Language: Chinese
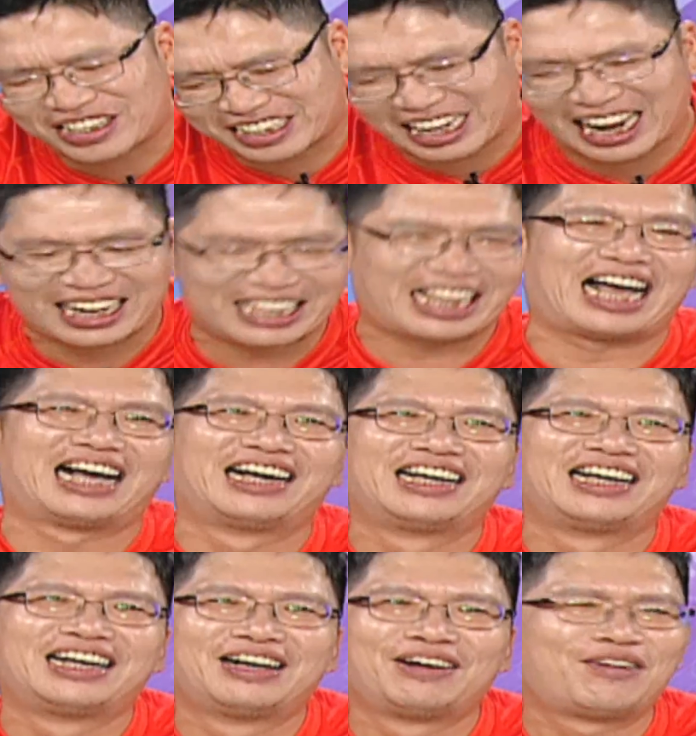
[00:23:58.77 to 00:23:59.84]
放它啦？
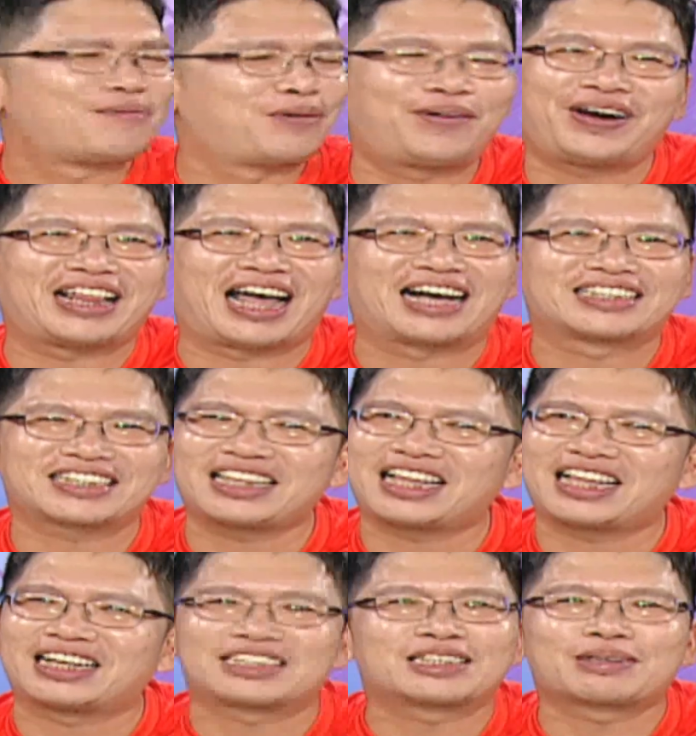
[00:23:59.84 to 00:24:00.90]
我不会啦，真
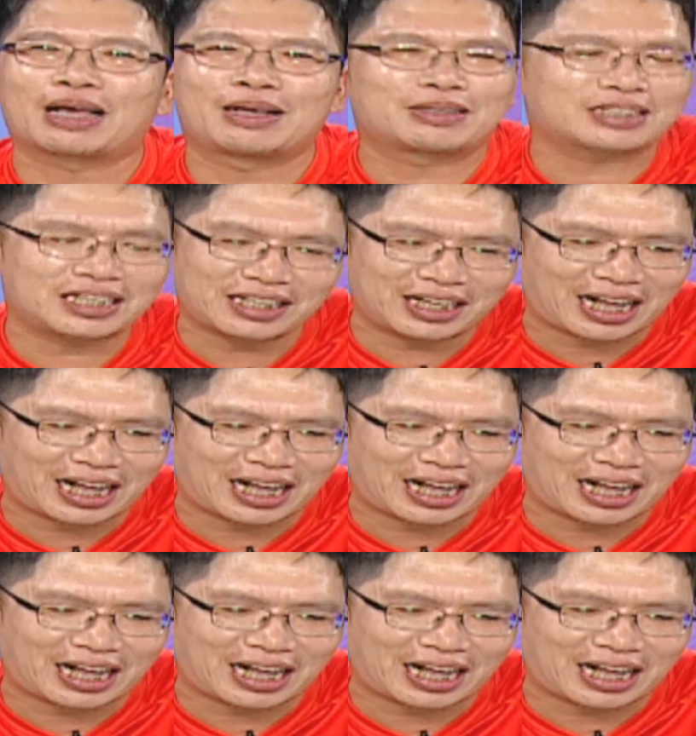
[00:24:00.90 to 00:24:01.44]
的，真